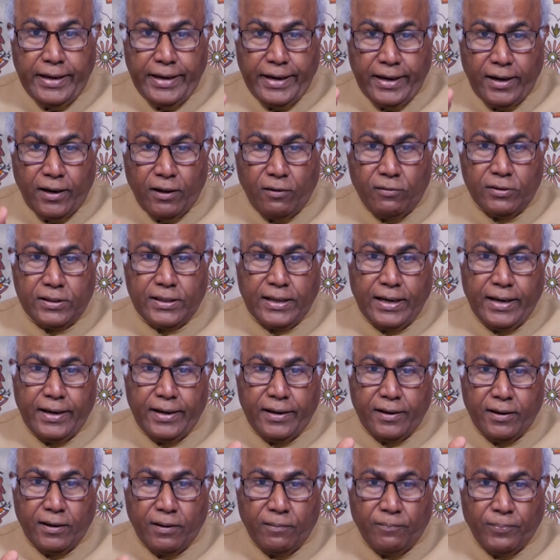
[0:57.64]
ఏడవ
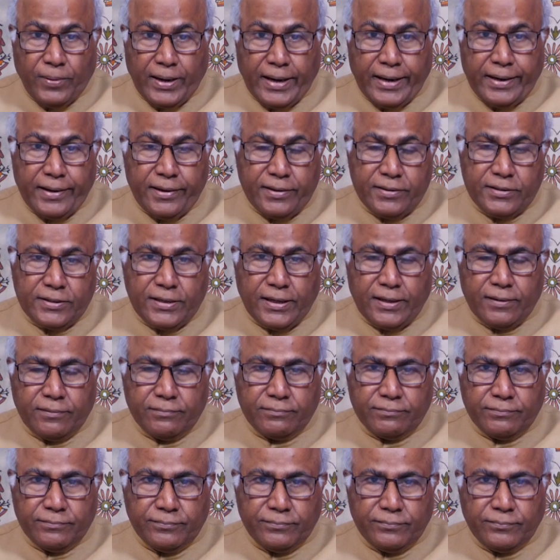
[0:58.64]
తారీఖున
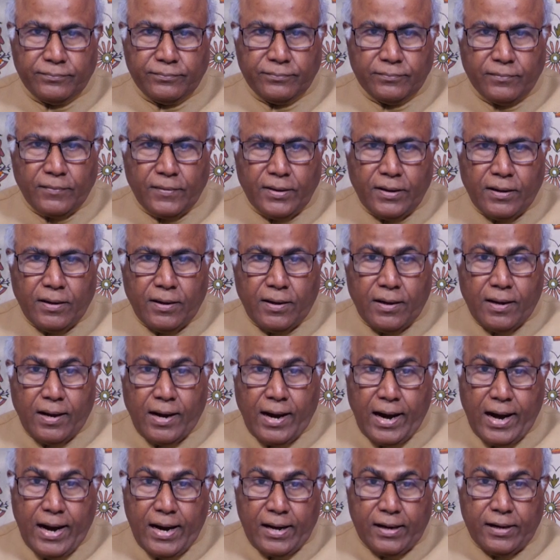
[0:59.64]
ప్రకటించాడు
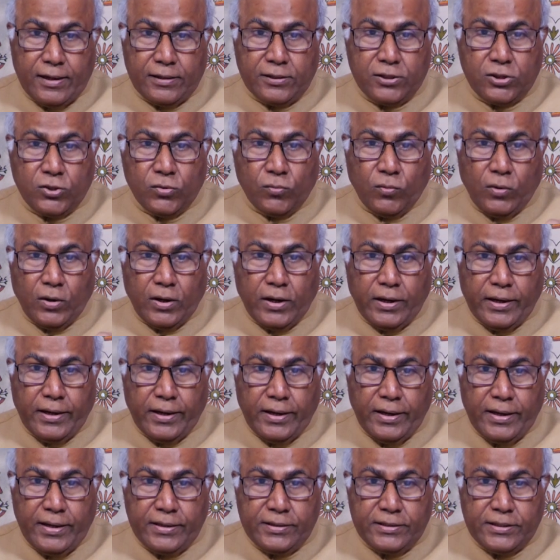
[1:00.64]
ఆగస్టు
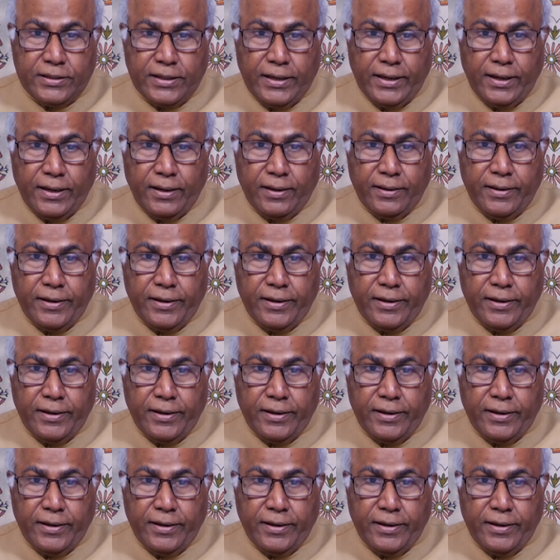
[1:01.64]
ఒకటి నుంచి